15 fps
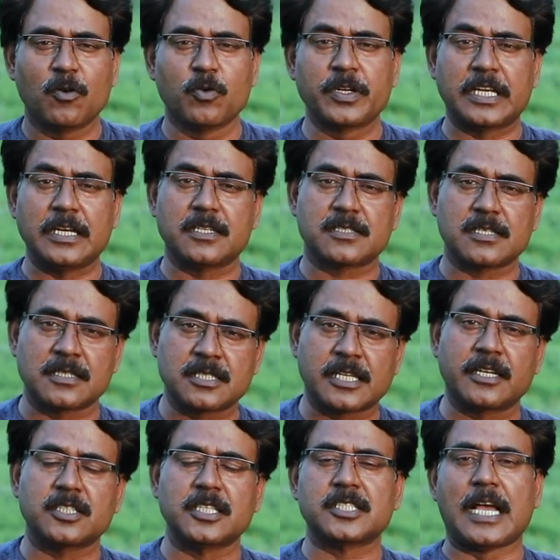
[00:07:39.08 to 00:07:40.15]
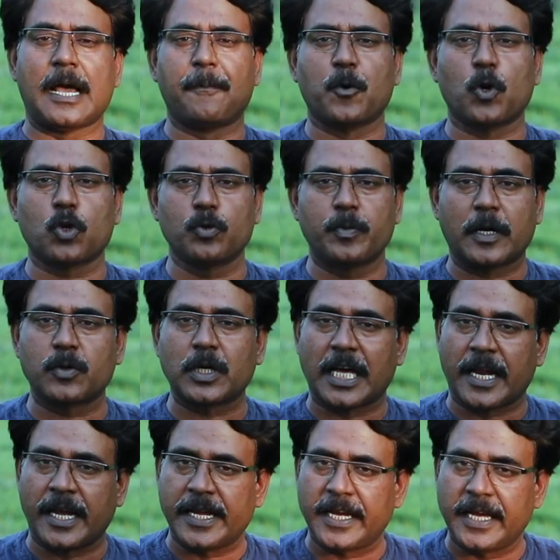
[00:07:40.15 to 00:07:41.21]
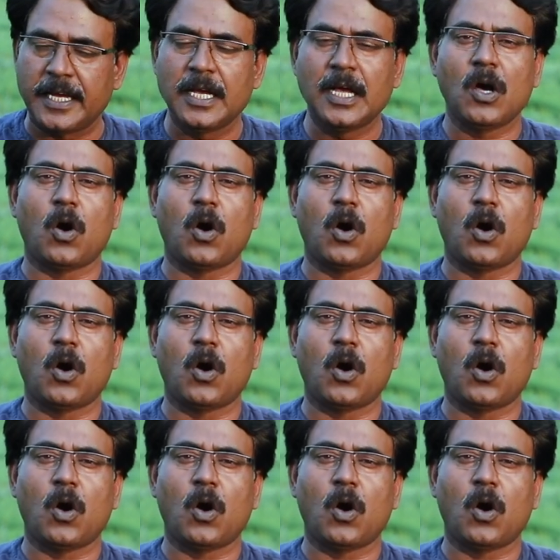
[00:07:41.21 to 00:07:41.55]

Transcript: उनकी संस्कृति से आपको रूबरू कराएंगे